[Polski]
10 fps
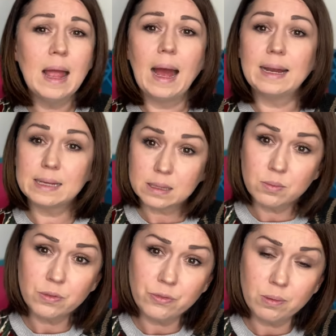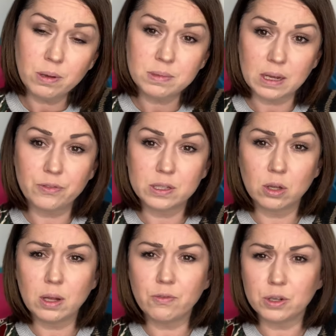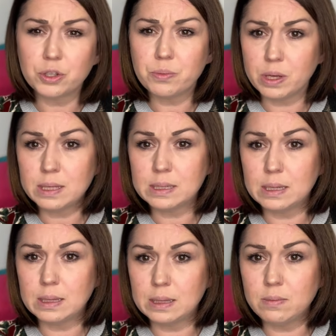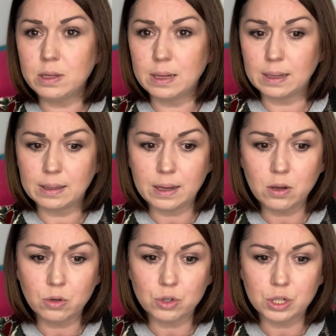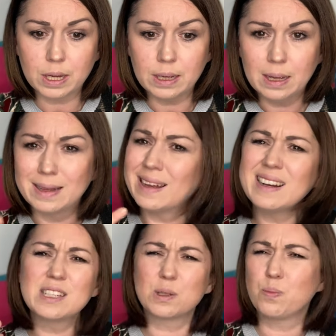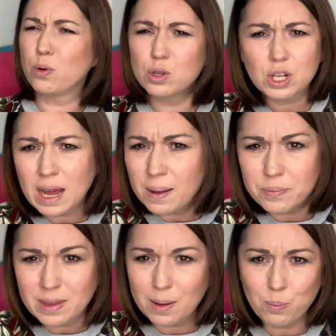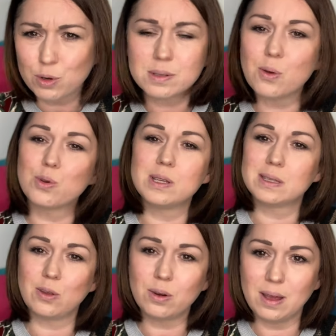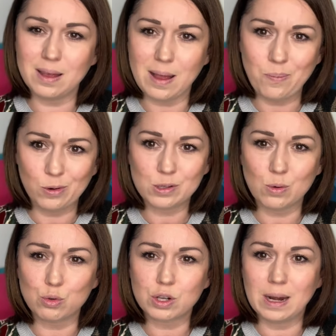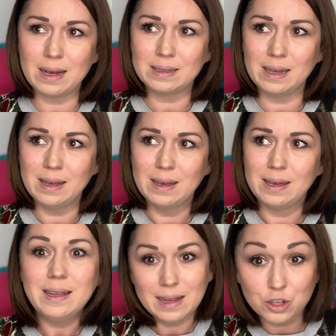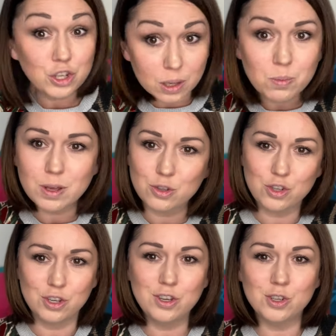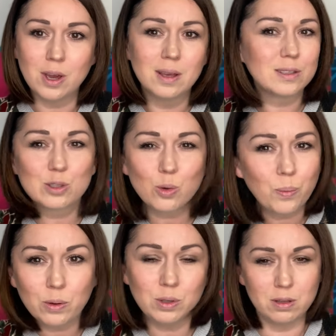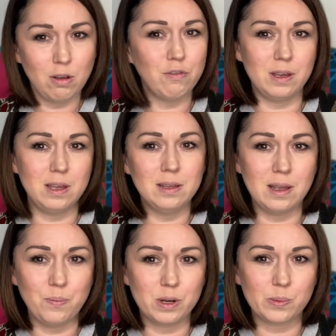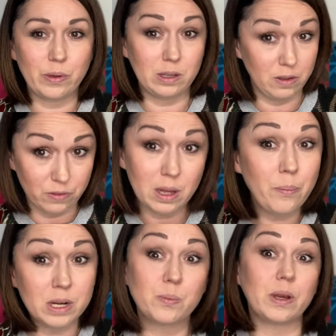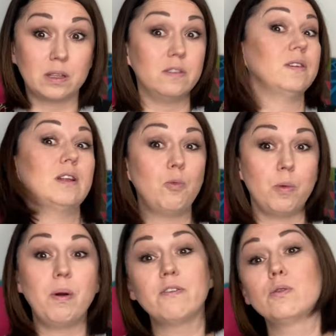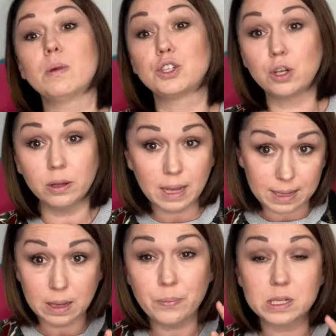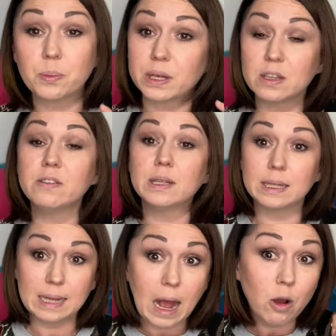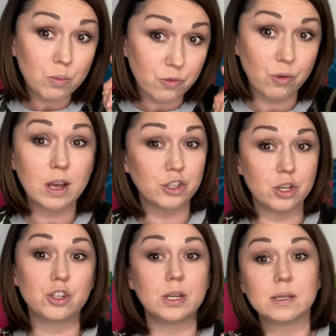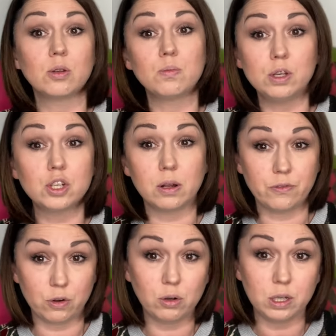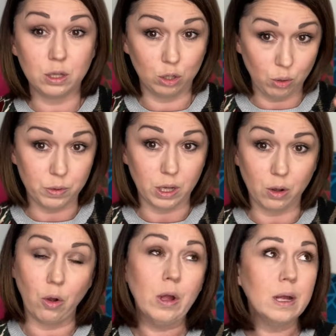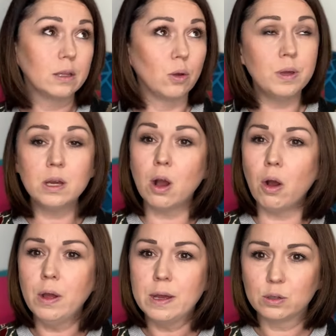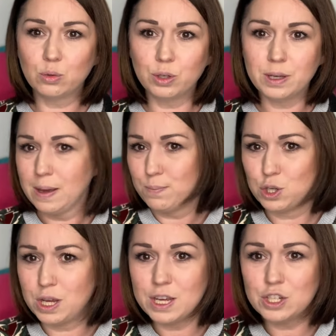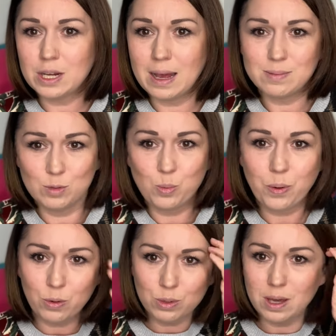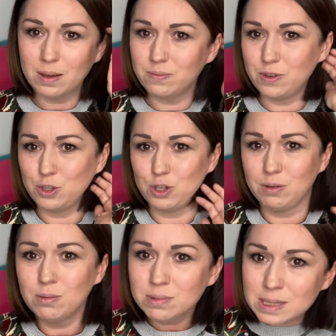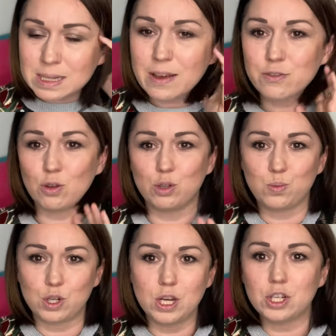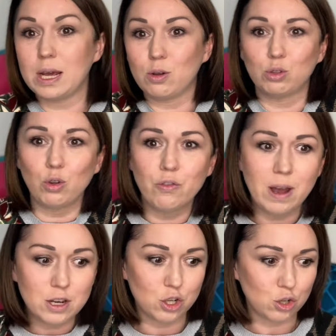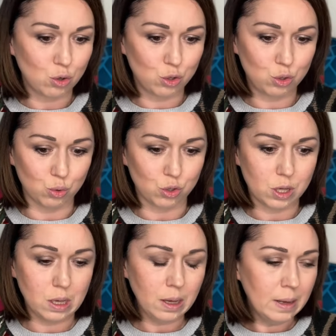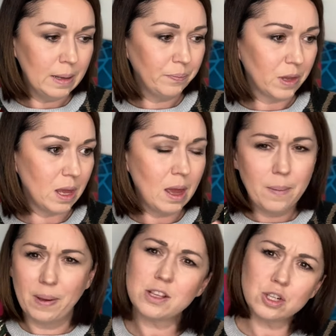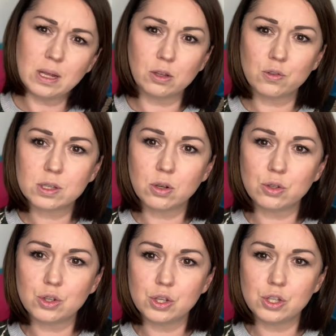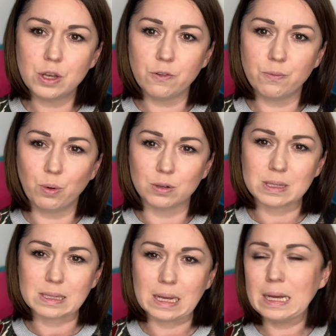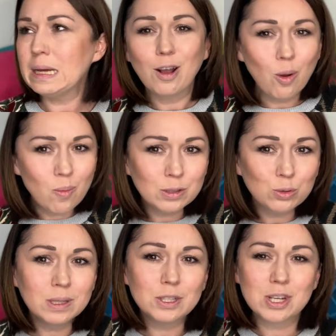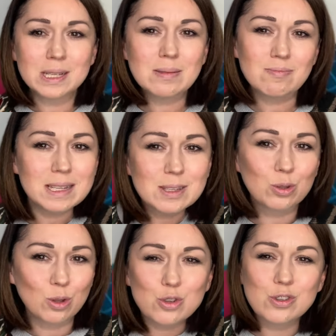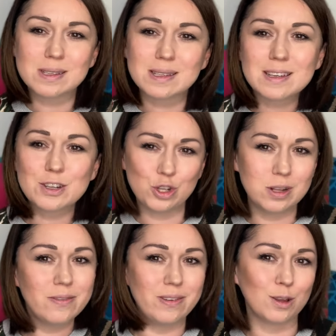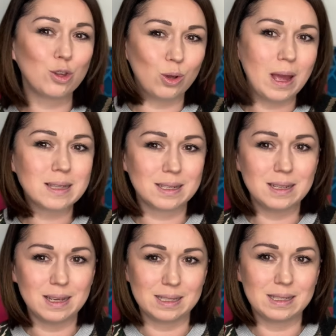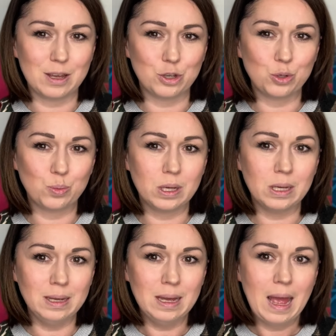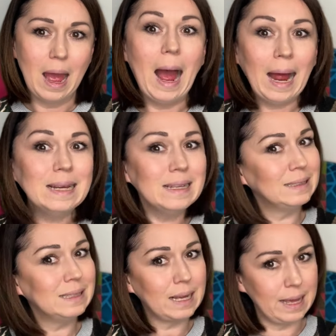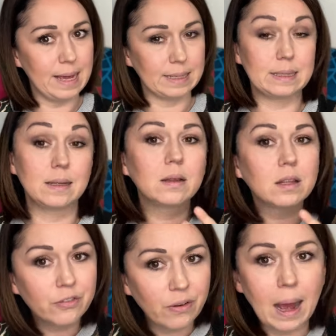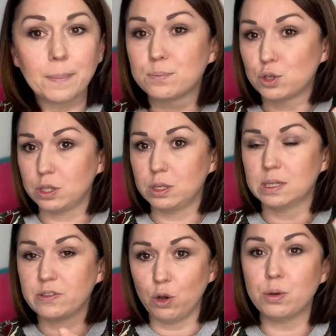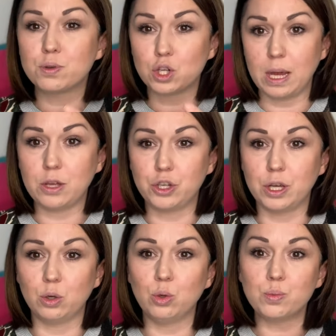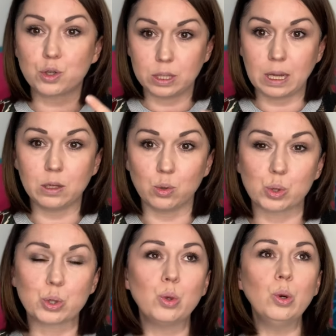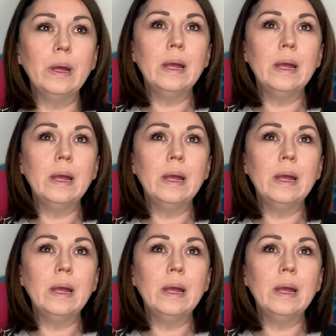ale jestem tym filmem zachwycona właśnie między innymi dlatego, że nagle spojrzałam na polską historię, na polską szlachtę i na siebie dziś z zupełnie nowej, innej perspektywy. Tę perspektywę dał mi Paweł Maślona i tę perspektywę dał mi właśnie Jason Mitchell w roli Domingo. Domingo, który przyjeżdża zupełnie, wiecie, no z zewnątrz, przyjeżdża towarzysz Kościuszki, i patrzy na to wszystko, co się dzieje w Polsce, komentuje czasem nieco dość zgryźliwie to, jacy jesteśmy, ale jednak jest, trwa przy swoim przyjacielu, przy Tadeuszu.